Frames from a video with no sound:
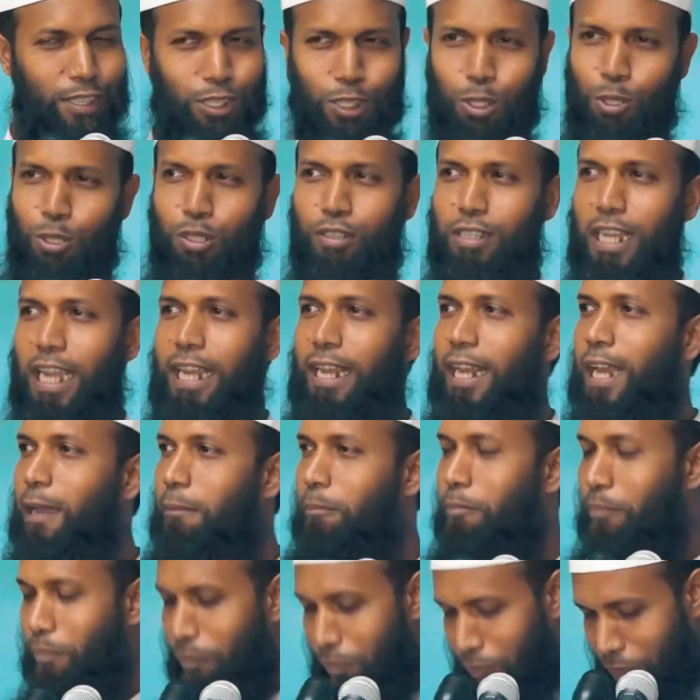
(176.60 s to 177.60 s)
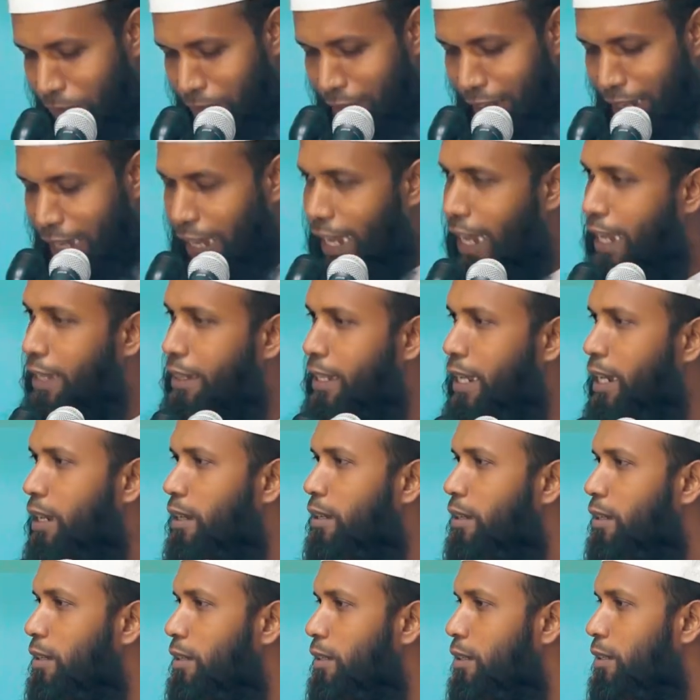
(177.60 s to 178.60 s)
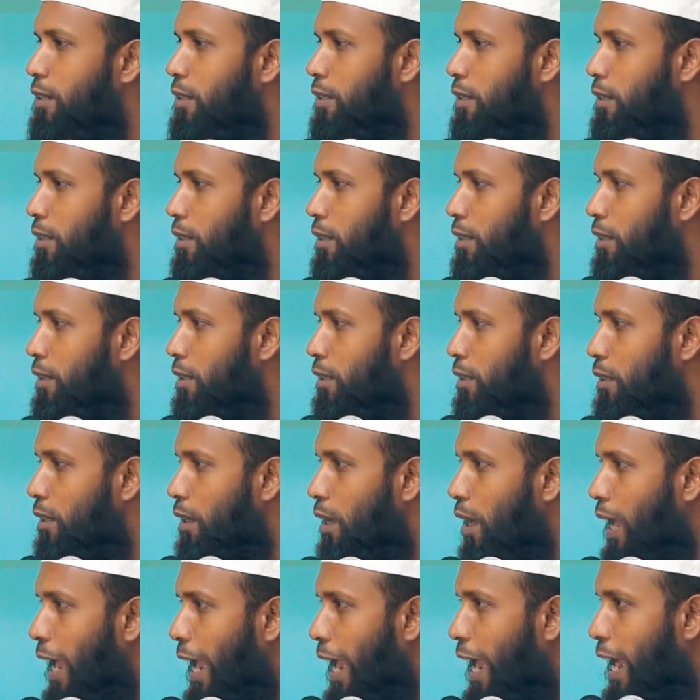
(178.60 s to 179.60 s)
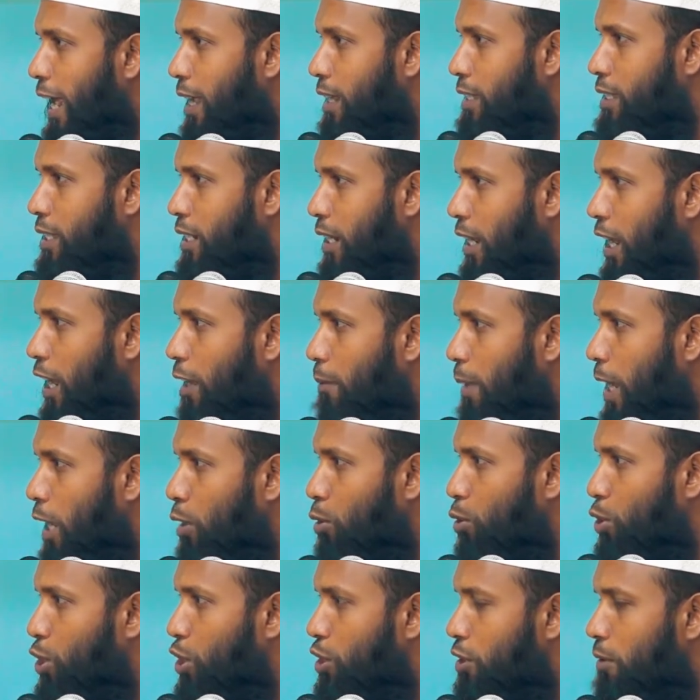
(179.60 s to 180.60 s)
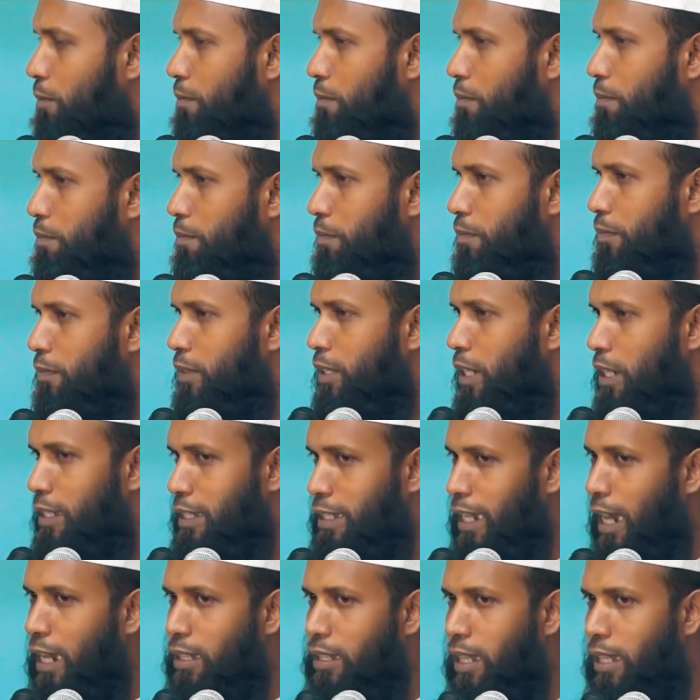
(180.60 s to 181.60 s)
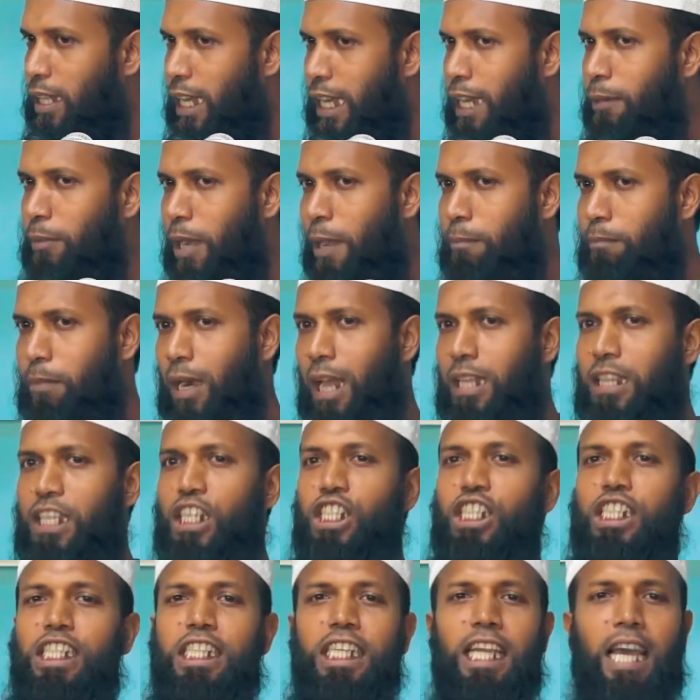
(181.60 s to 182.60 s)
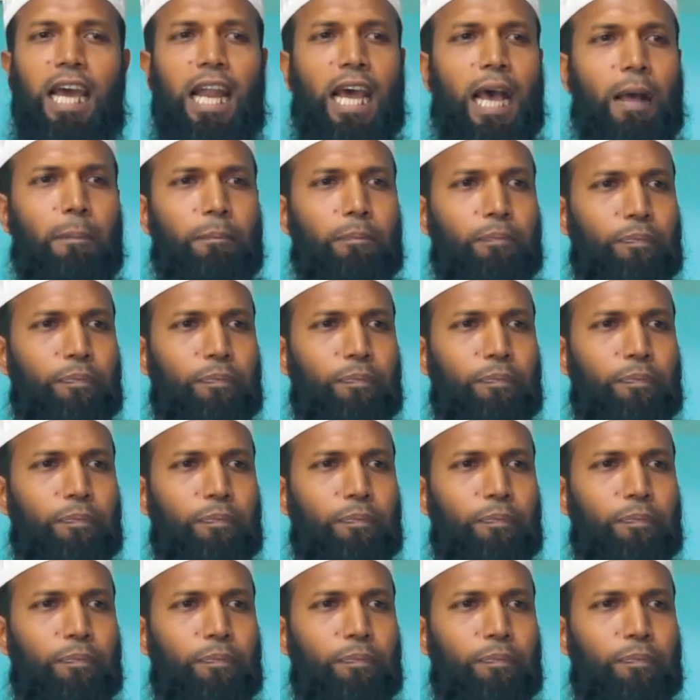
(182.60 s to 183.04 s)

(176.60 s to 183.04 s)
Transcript: শুধু তাই না এই দিন এক শ্রেণীর মানুষ যারা তাদের ইমাম বাড়াতে শিয়ারা